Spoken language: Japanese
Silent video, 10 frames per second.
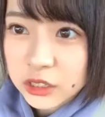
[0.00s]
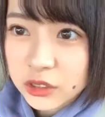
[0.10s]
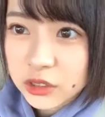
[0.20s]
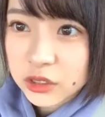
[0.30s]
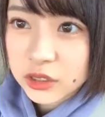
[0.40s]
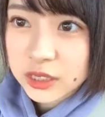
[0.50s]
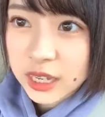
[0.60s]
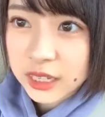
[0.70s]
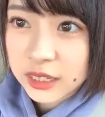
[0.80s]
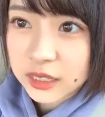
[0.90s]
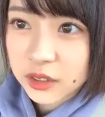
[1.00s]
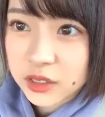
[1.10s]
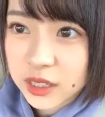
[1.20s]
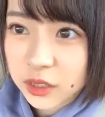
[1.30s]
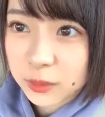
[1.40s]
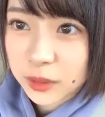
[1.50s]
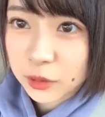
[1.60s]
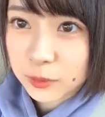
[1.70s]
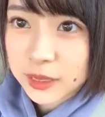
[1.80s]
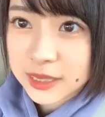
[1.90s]
13位、きよし
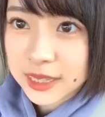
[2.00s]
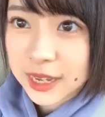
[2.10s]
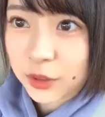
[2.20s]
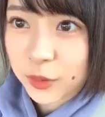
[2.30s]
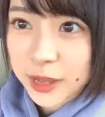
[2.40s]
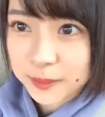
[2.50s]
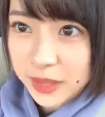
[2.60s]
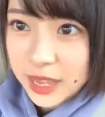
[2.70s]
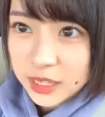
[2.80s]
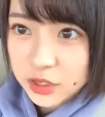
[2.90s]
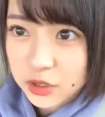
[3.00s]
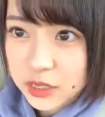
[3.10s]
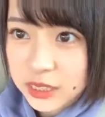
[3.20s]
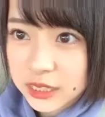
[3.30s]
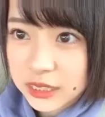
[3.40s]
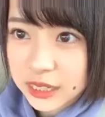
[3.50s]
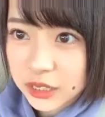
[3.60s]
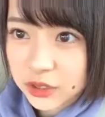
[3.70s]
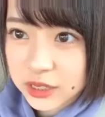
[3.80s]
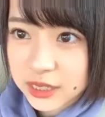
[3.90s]
アットマークミッサーのは、12位、
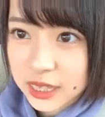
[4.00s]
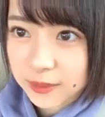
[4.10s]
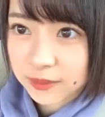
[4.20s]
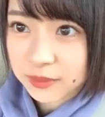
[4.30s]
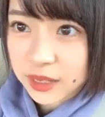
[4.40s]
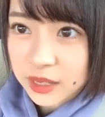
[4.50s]
かずきさん、